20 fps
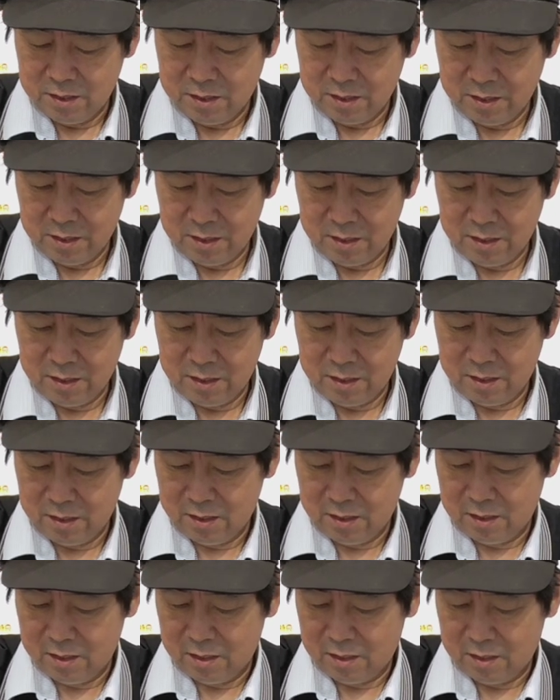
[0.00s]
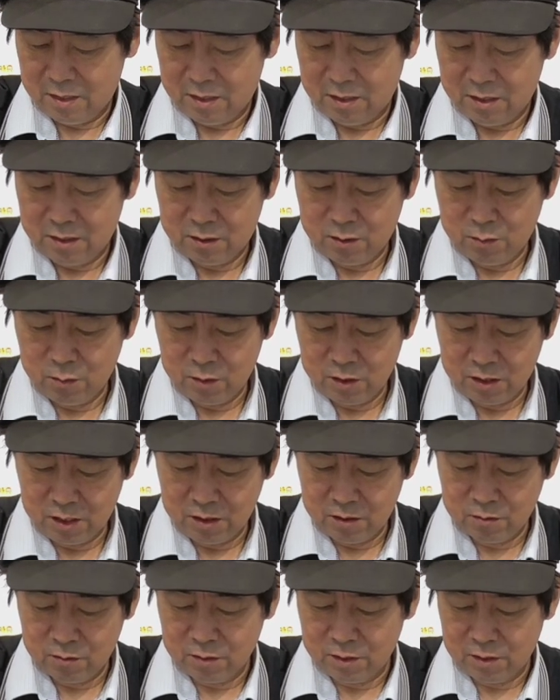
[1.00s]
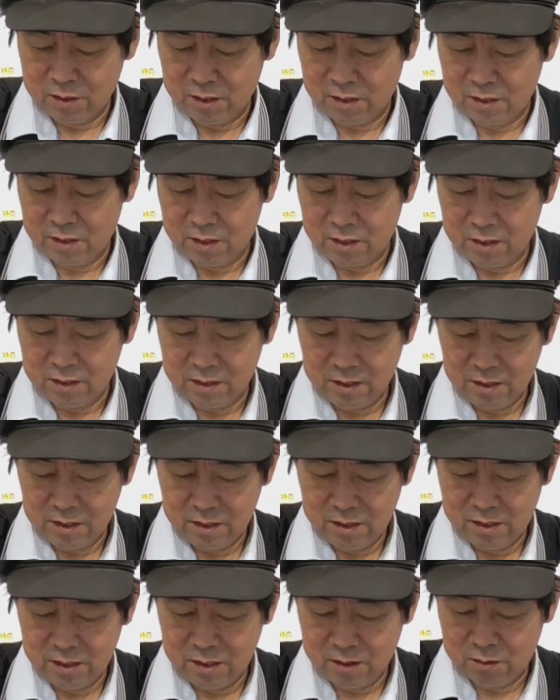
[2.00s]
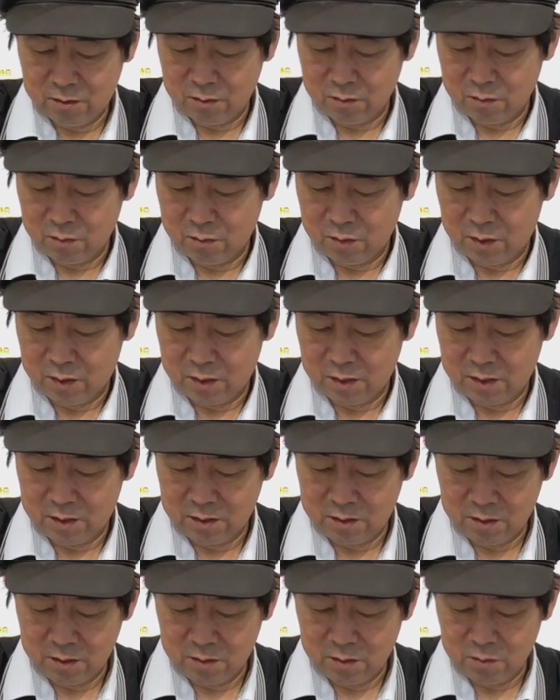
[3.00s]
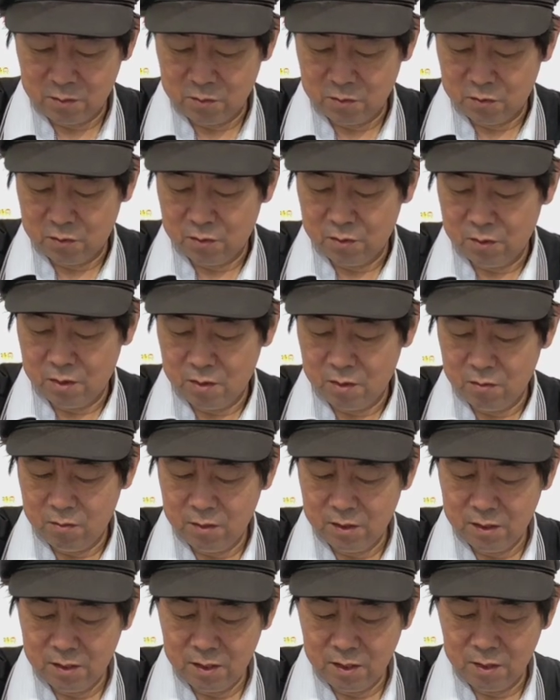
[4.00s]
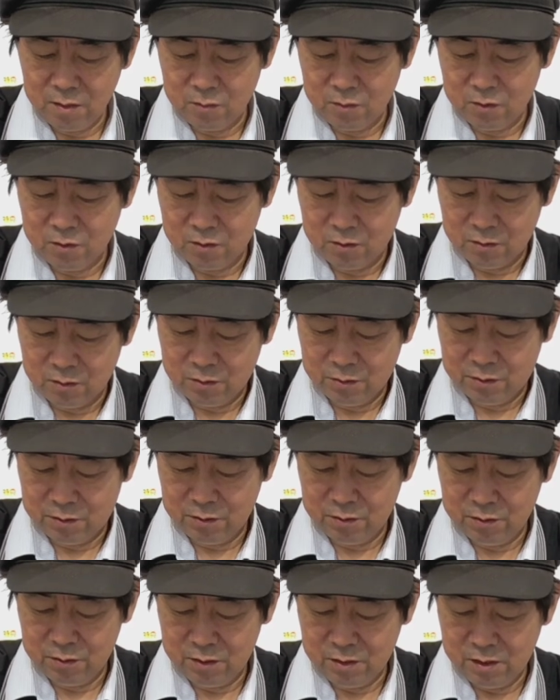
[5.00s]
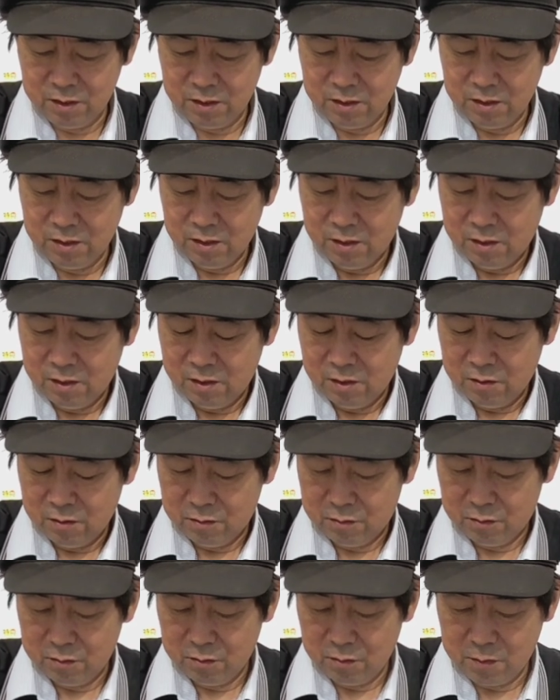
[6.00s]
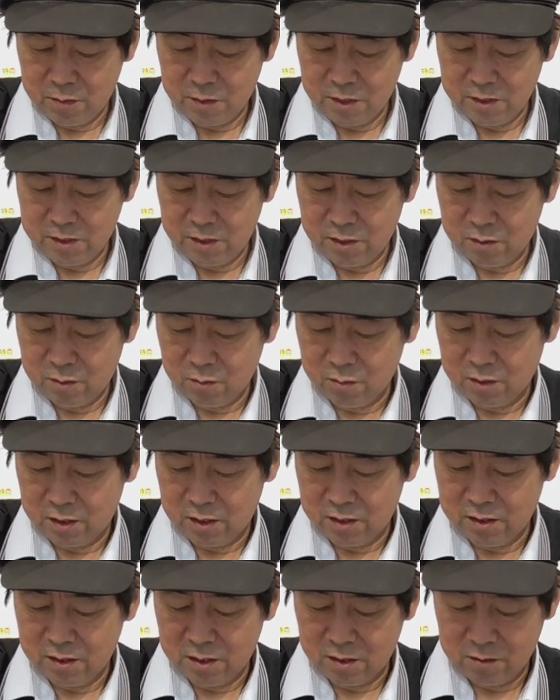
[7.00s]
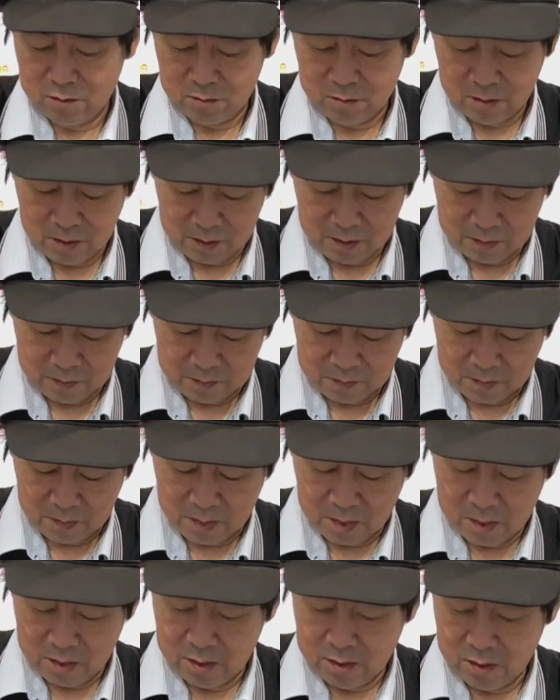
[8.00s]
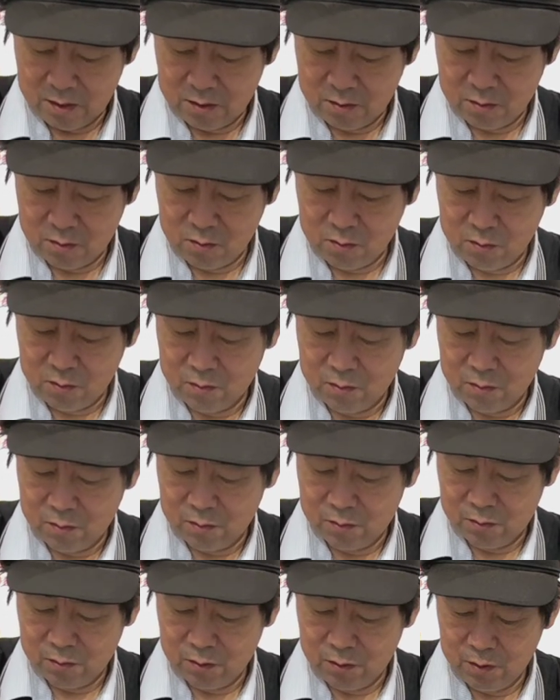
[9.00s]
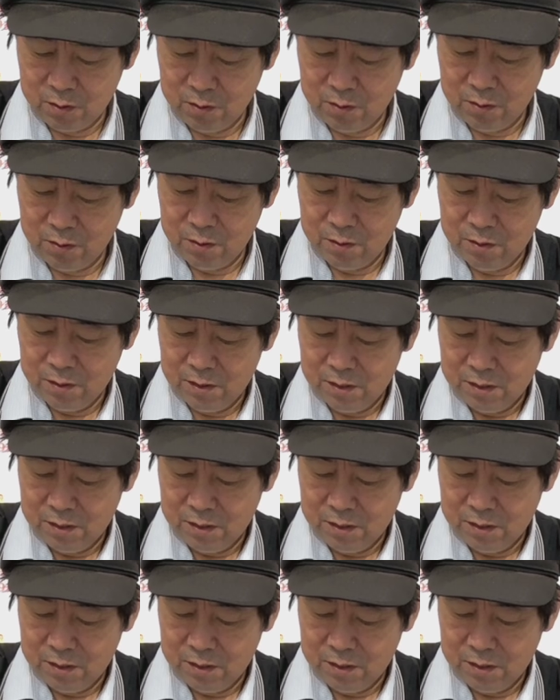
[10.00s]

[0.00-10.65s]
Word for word: え冷たい空気かなんかで冷やすわけですけどもそれが終わったらもう普通に普通の焙煎と同じなので、えっとそれを